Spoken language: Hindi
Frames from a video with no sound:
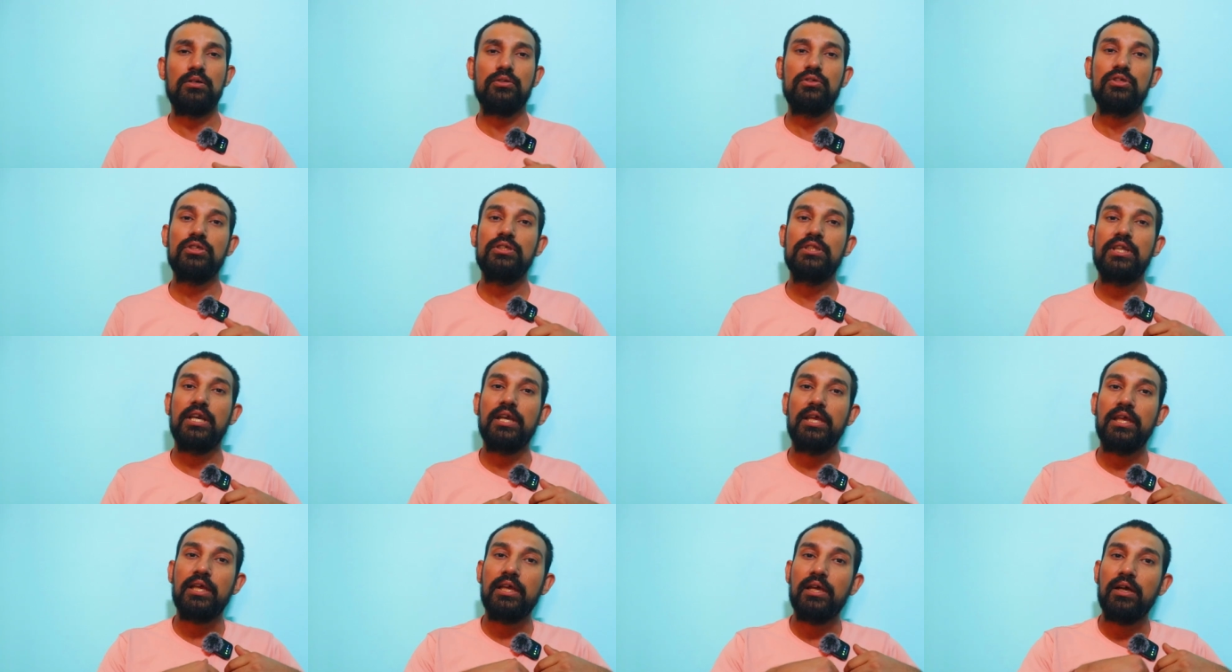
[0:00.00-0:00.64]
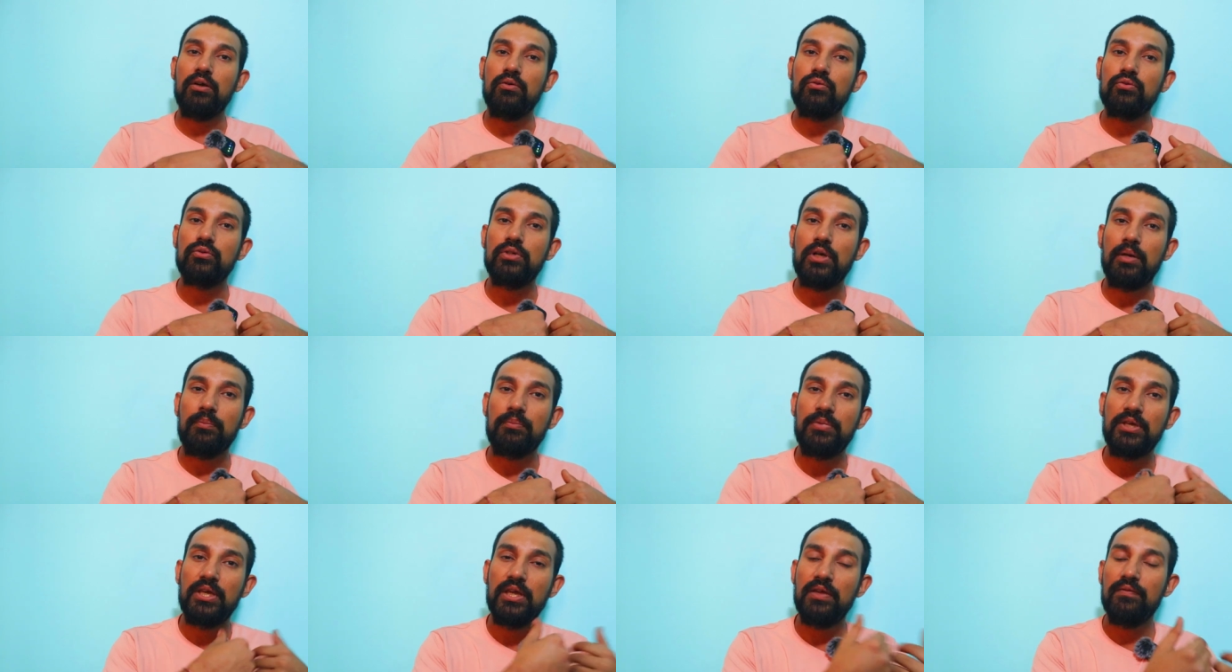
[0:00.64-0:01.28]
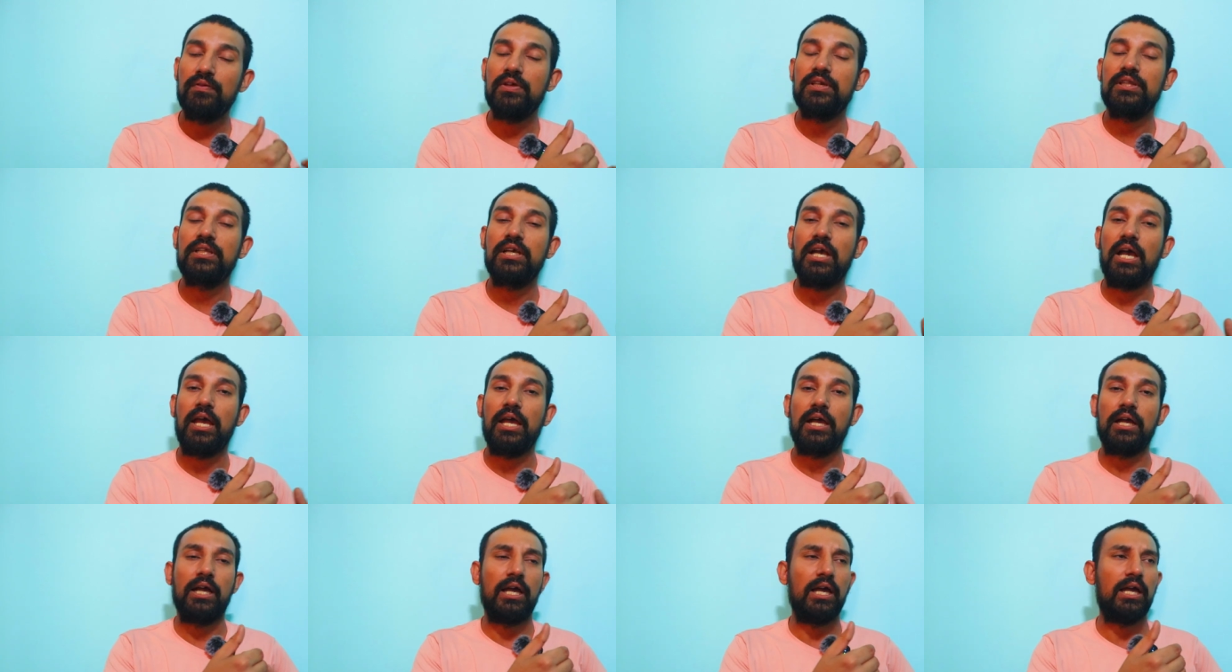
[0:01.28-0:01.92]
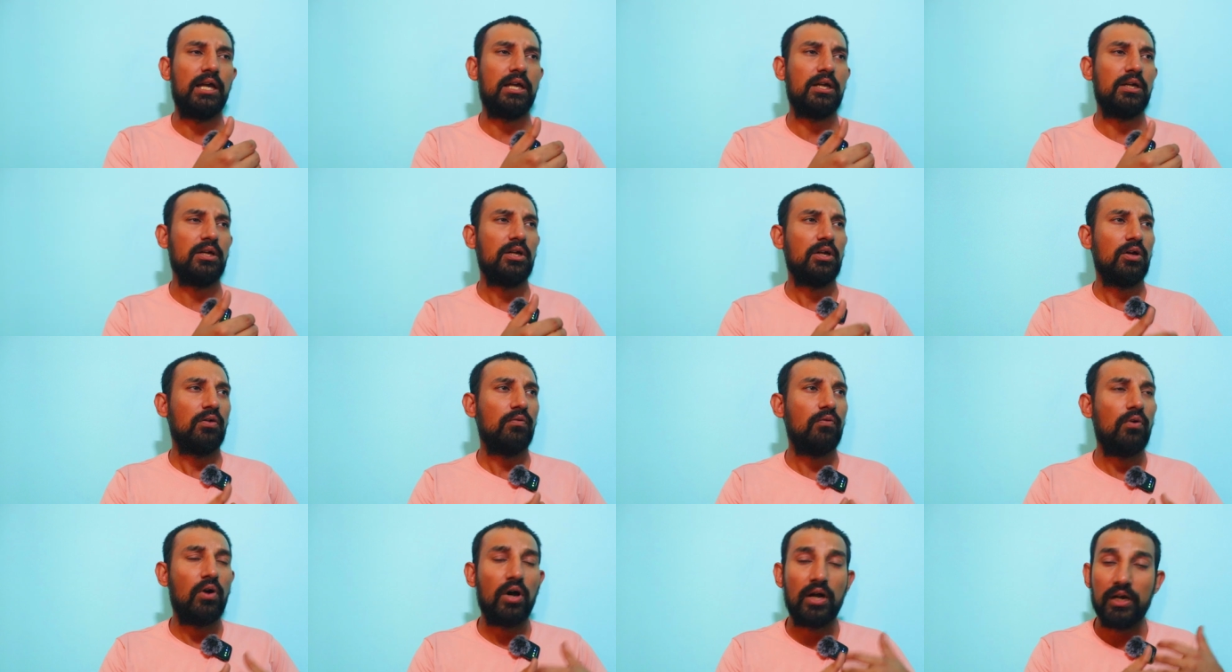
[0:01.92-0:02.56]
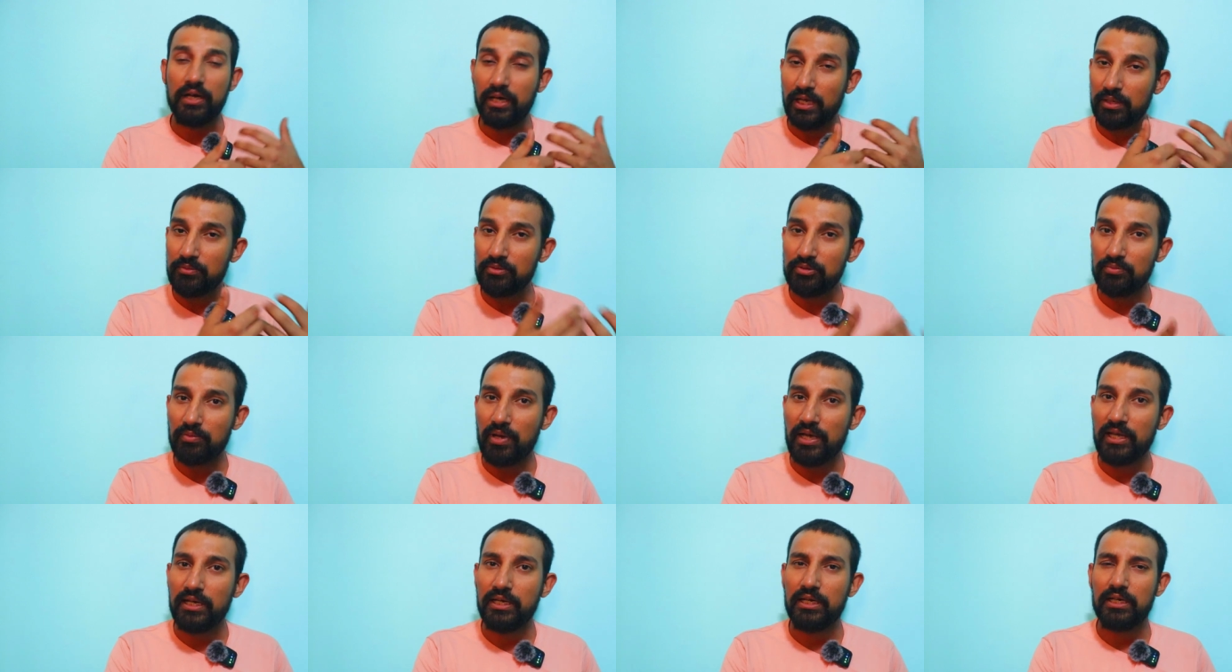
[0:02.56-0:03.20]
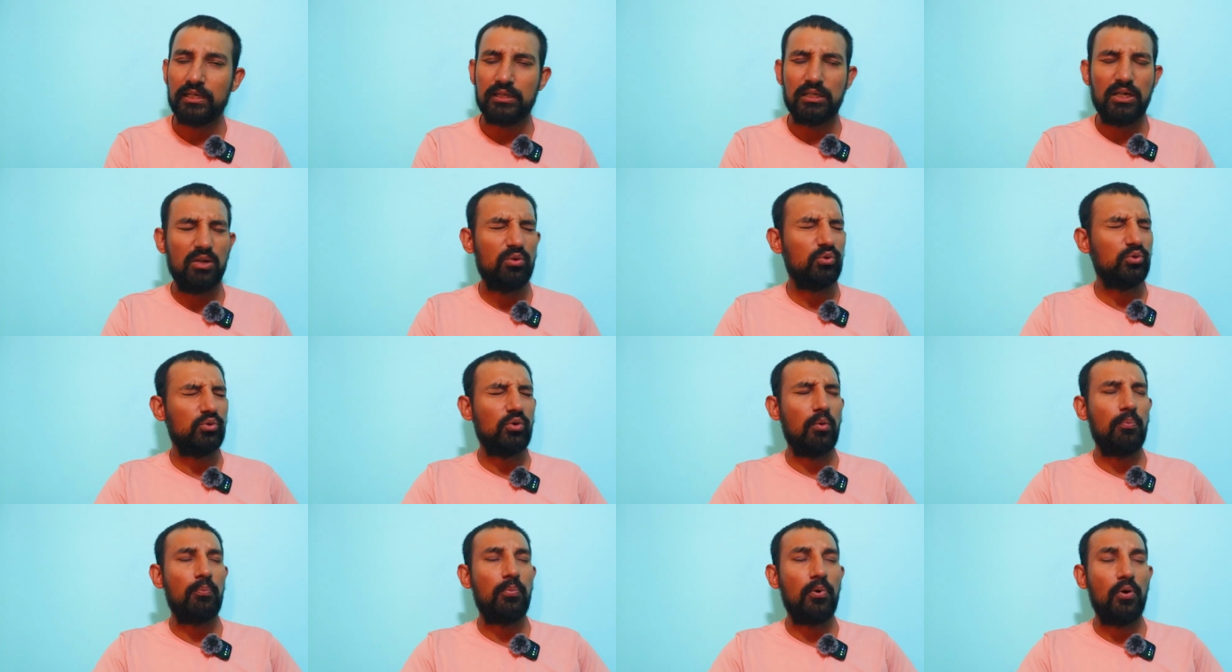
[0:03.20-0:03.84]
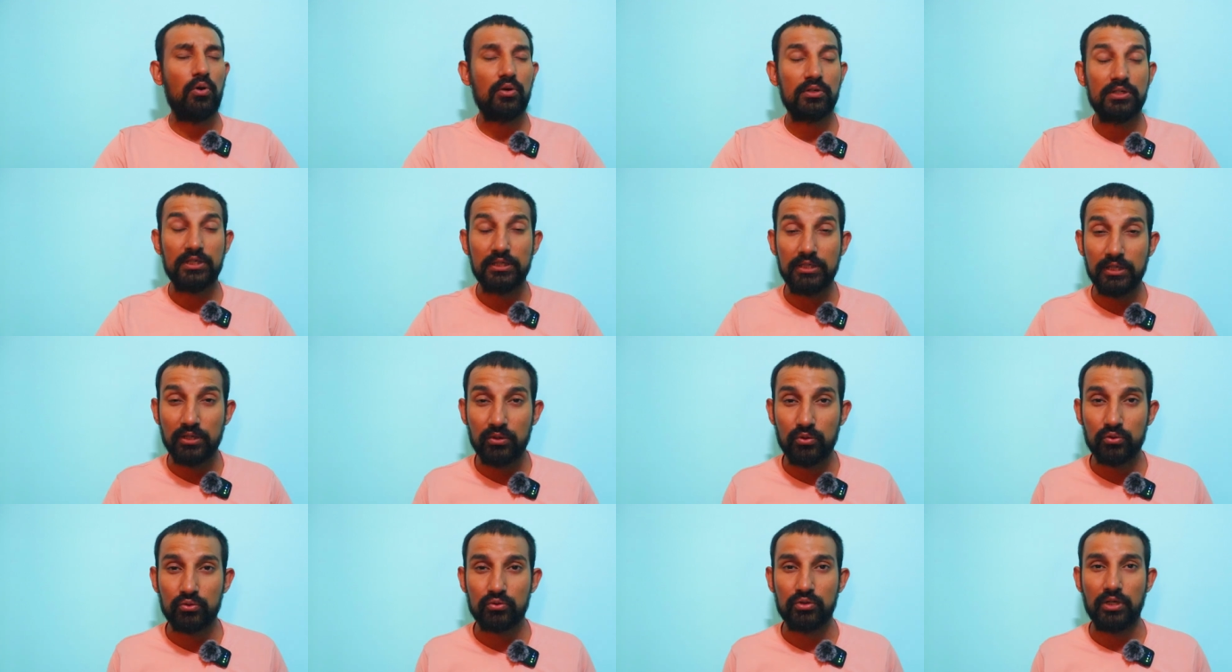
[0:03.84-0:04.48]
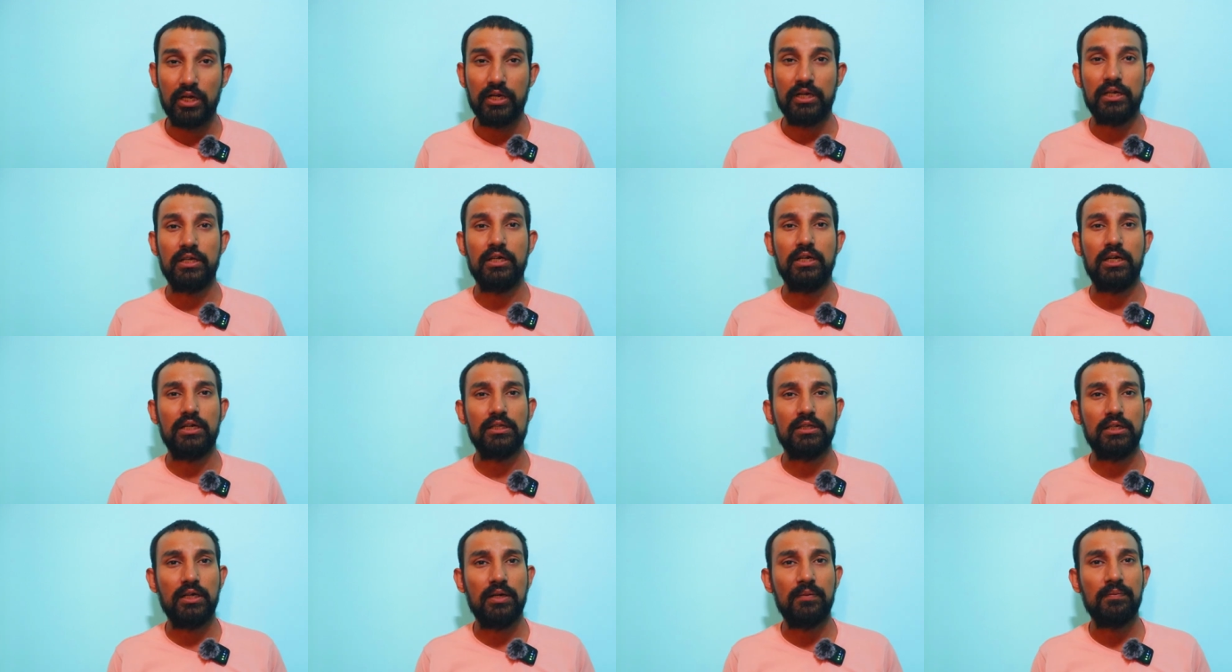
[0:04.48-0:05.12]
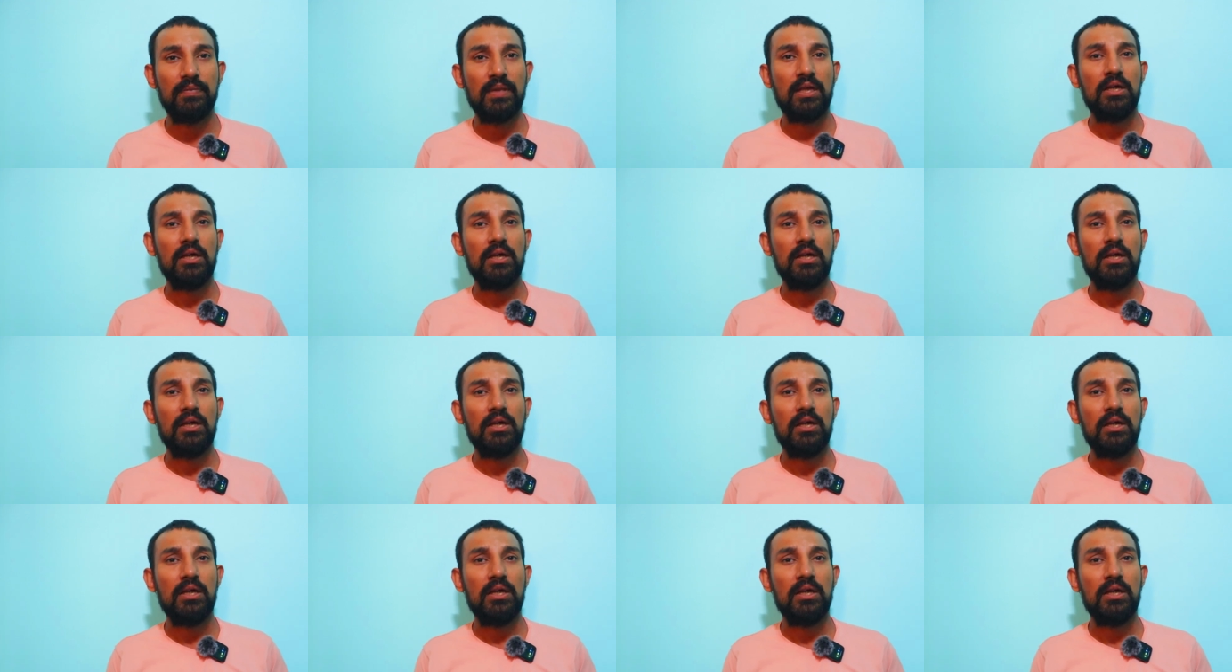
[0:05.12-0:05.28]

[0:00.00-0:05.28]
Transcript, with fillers: जिस तरीके का उसका बिहेवियर दिखाया गया है वो हर टाइम स्माइल करता है उसको बहुत जल्दी गुस्सा नहीं आता